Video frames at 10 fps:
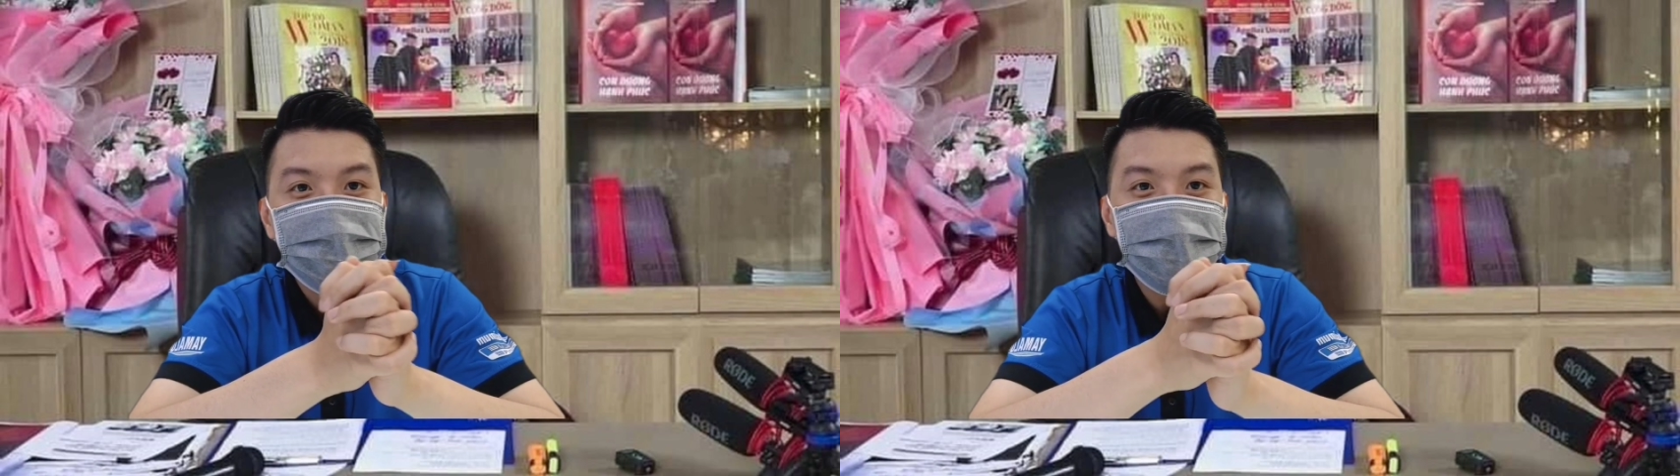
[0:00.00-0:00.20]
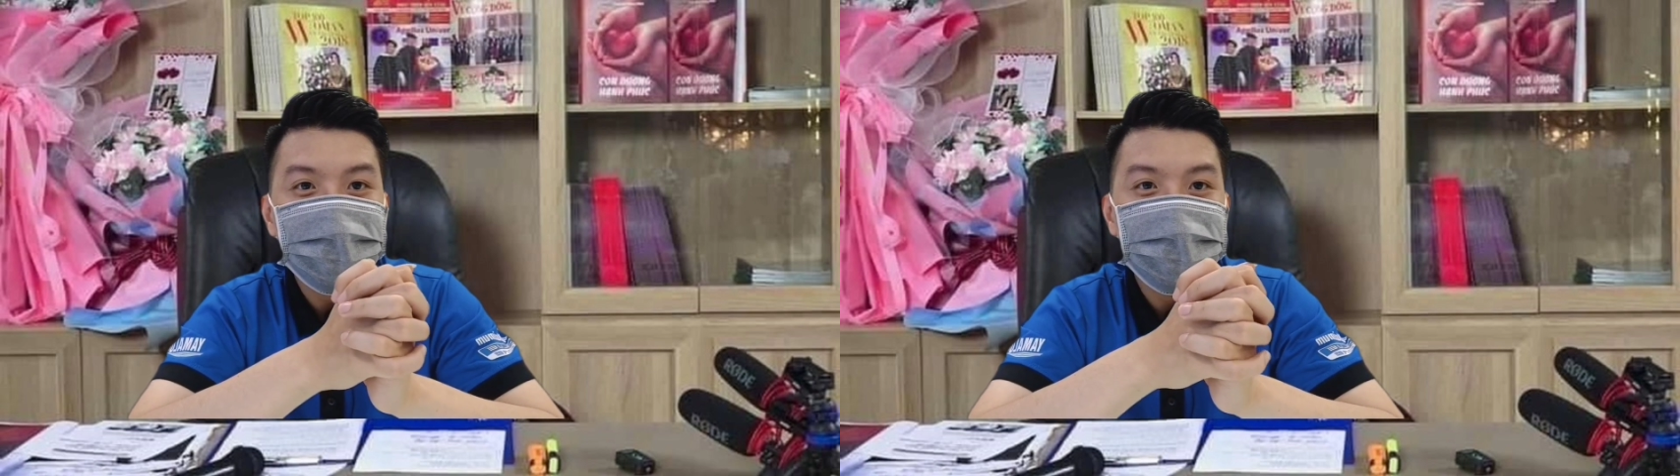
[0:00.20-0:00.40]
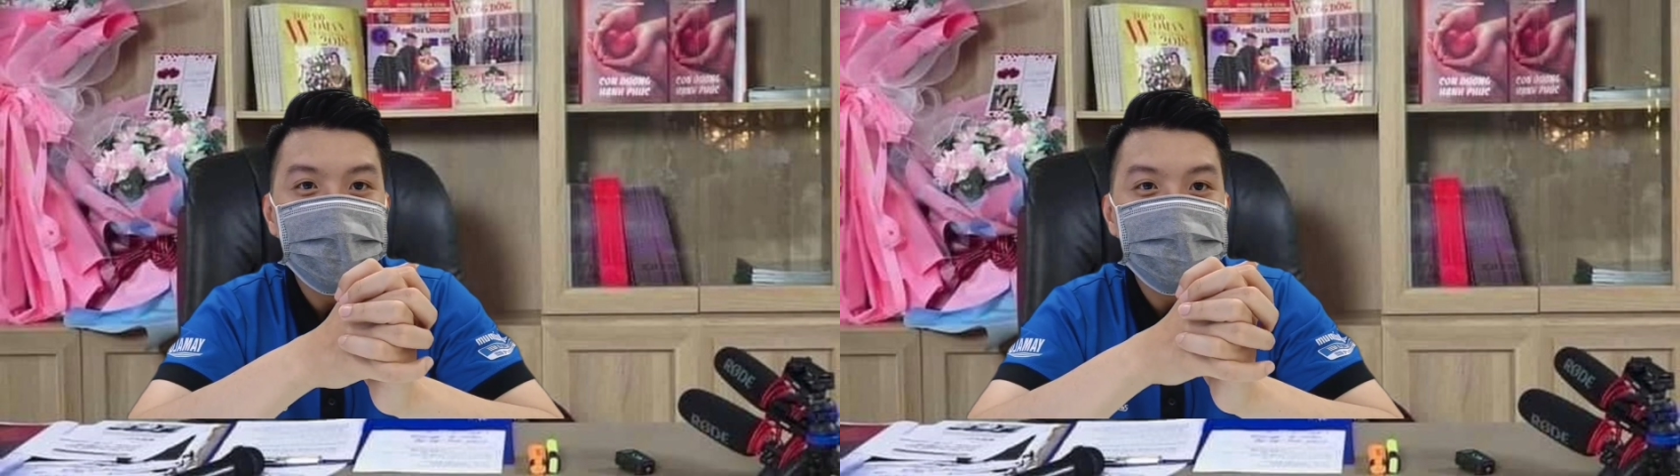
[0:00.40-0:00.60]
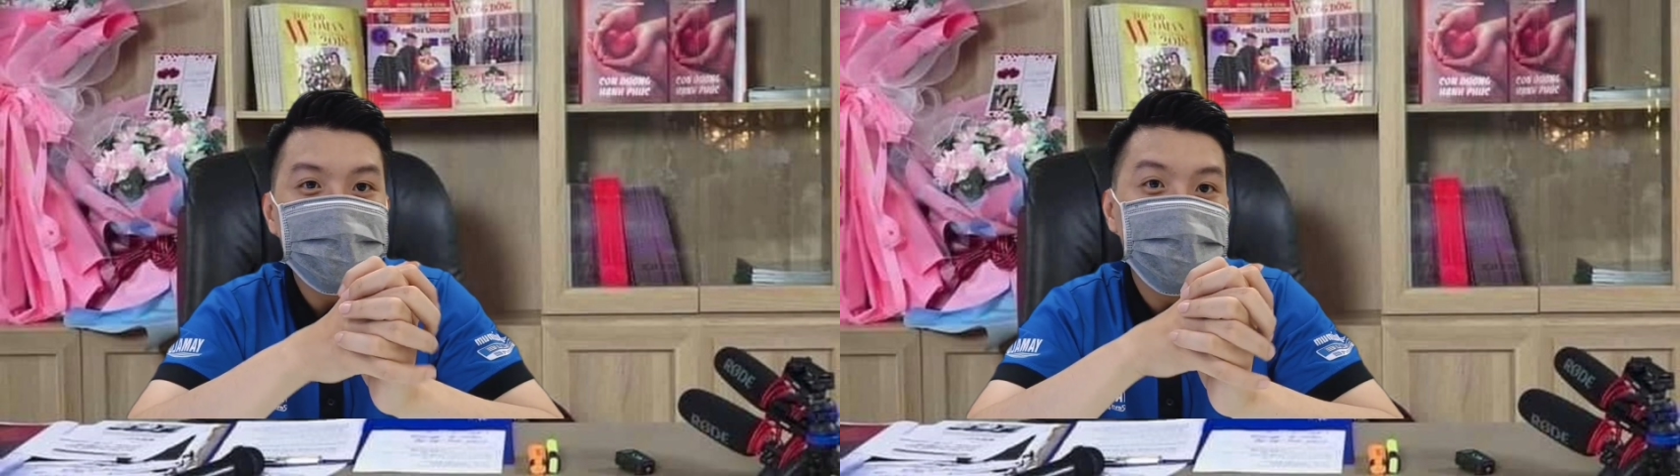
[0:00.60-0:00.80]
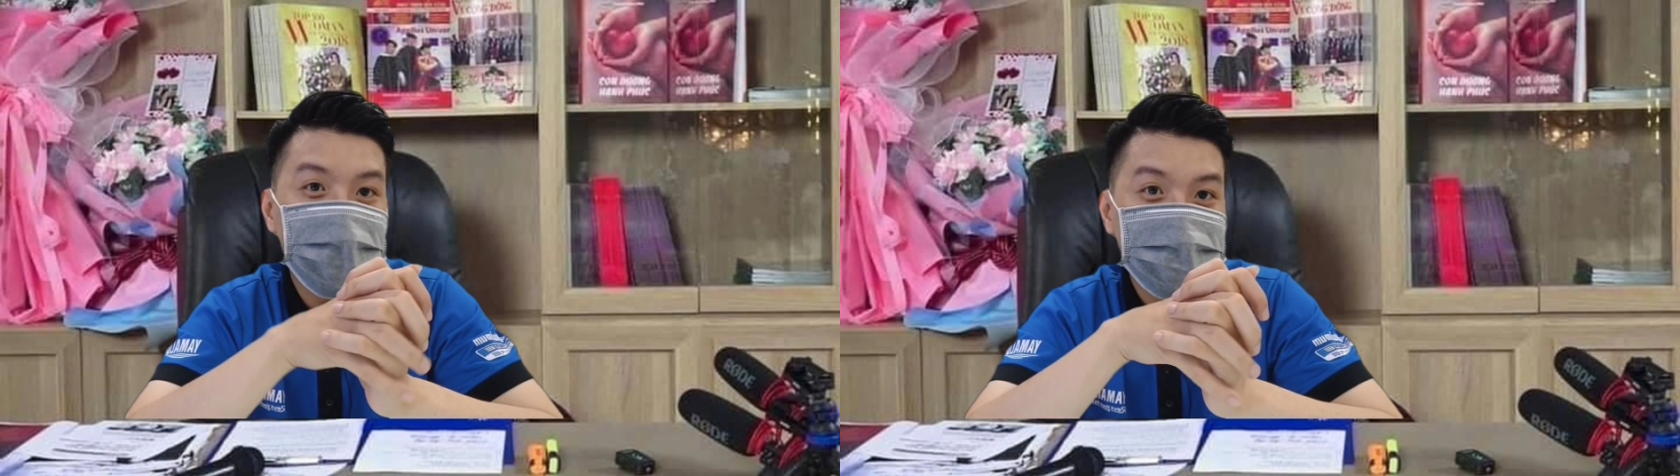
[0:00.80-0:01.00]
này là
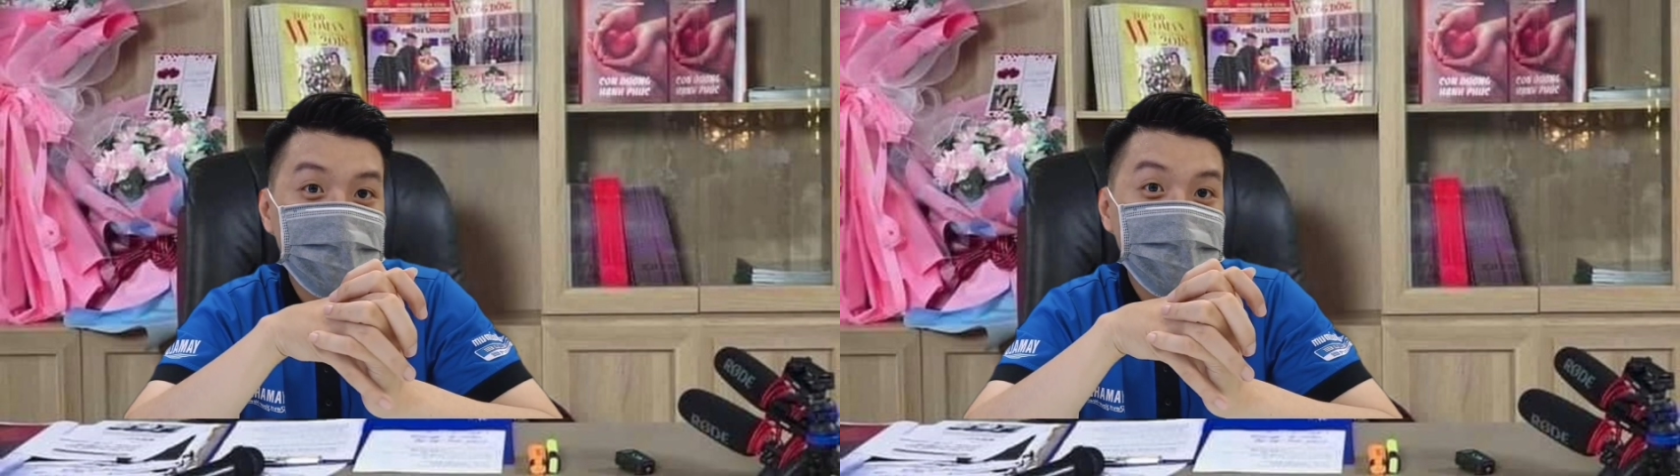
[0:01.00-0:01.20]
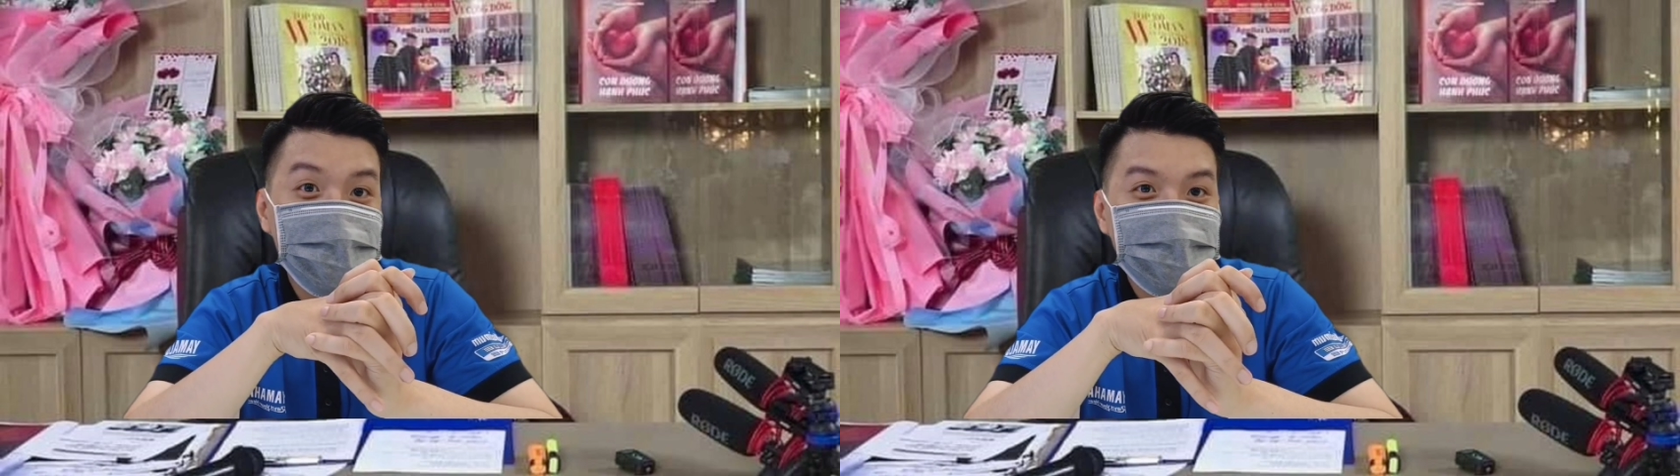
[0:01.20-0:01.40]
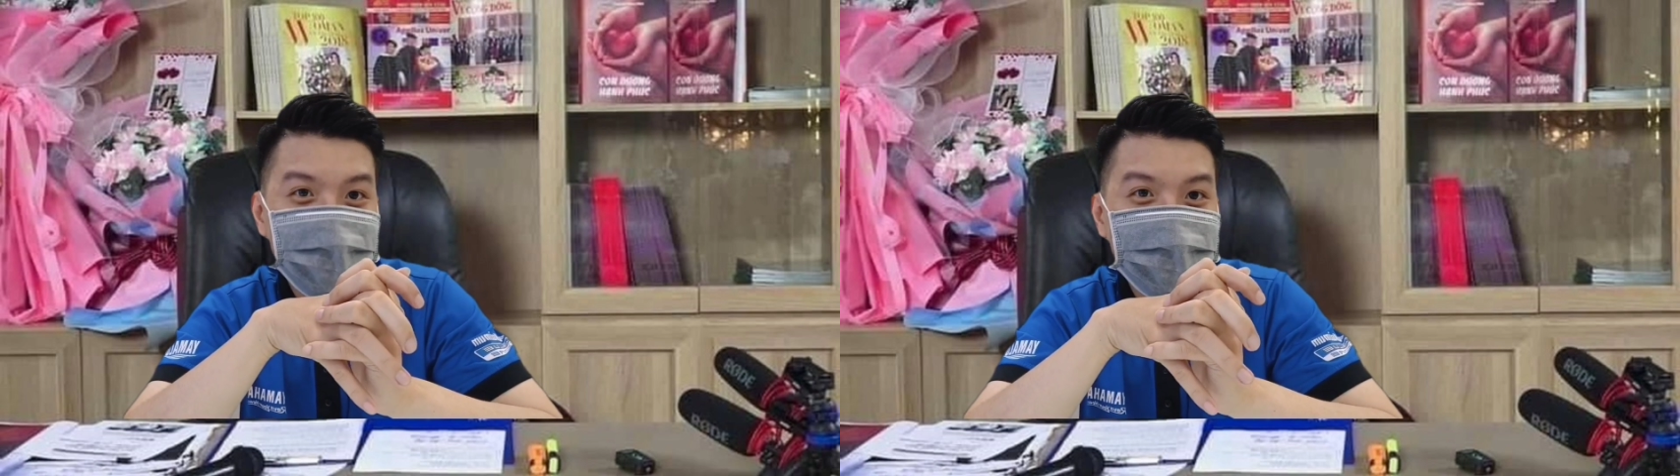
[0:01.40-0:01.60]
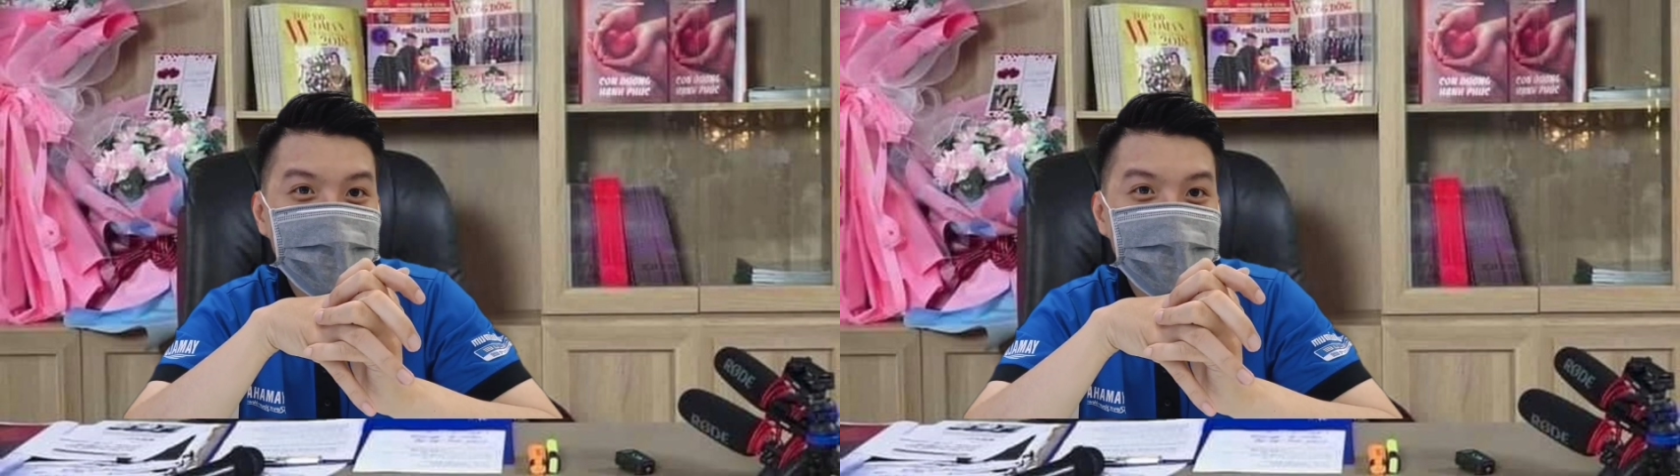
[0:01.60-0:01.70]
tập 1 ha Q&A